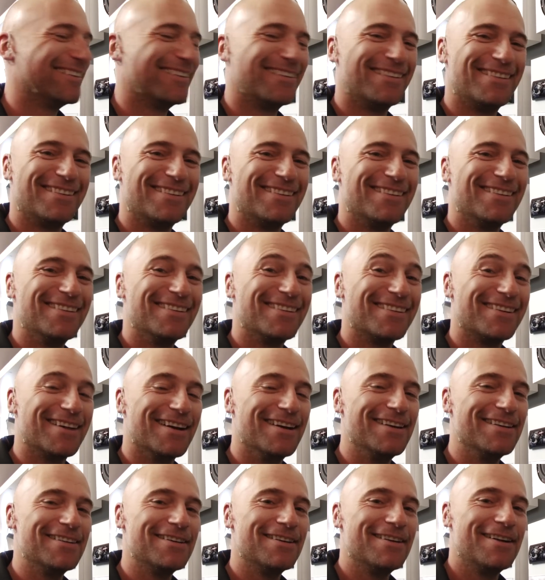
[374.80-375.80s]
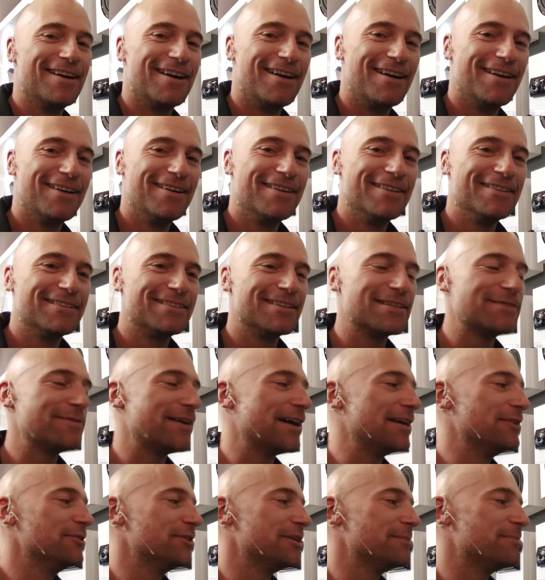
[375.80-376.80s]
Sehr gut. Gell? Danke. Das
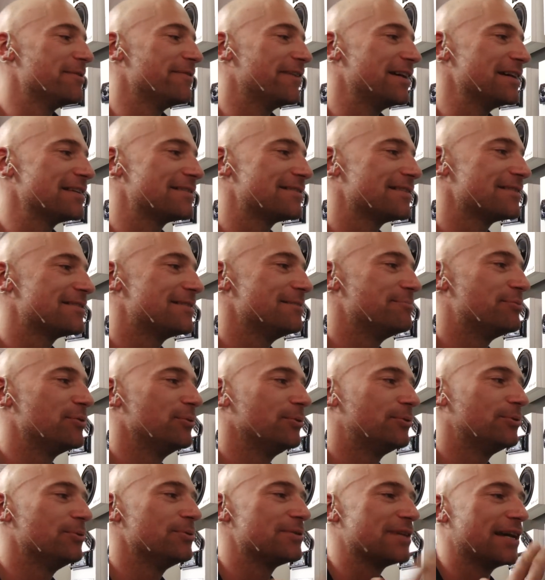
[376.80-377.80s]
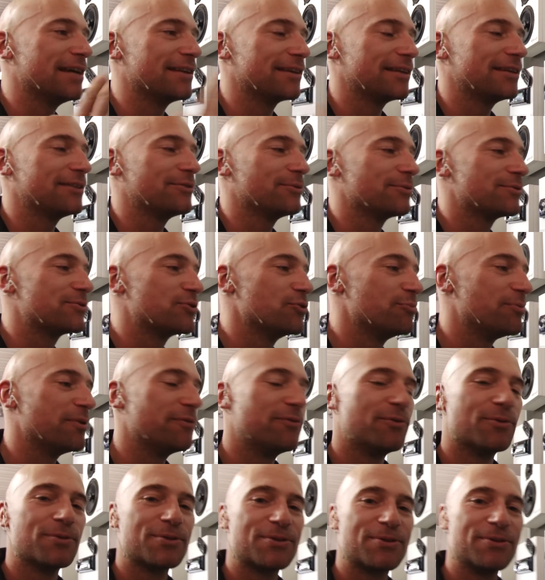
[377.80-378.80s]
war ja nur der Beweis, dass die Bluetooth-Einrichtung super
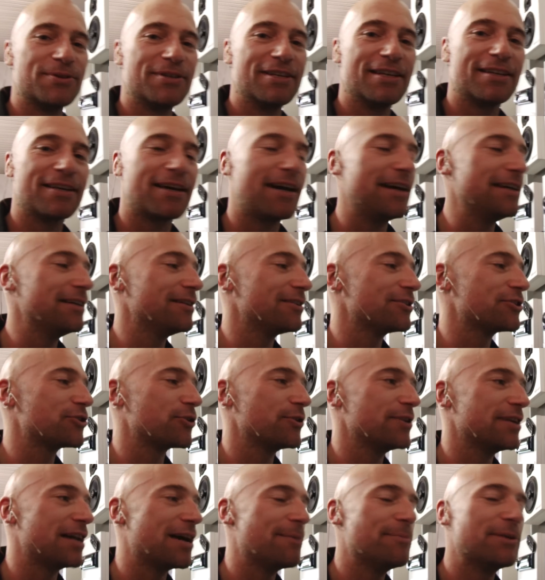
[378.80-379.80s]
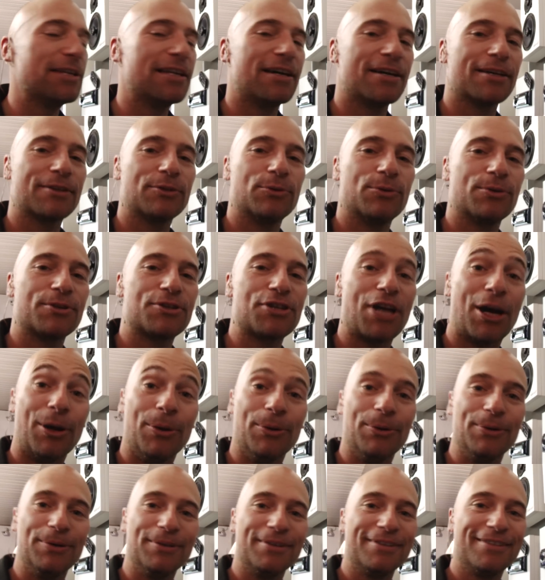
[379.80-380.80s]
funktioniert. Rainer, einen schönen Nachmittag noch.
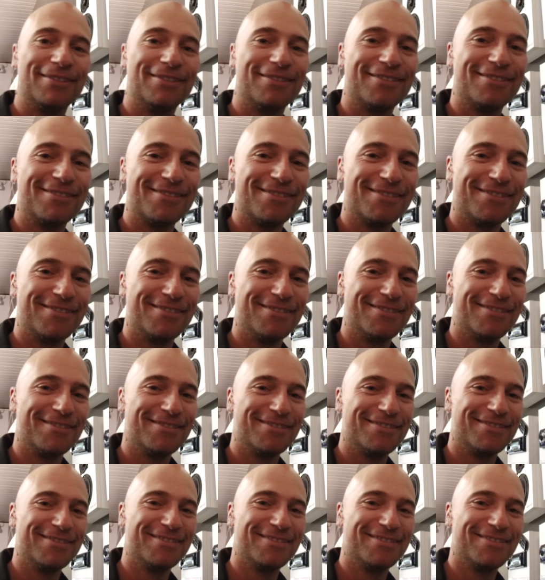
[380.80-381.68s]
Ciao. Ja,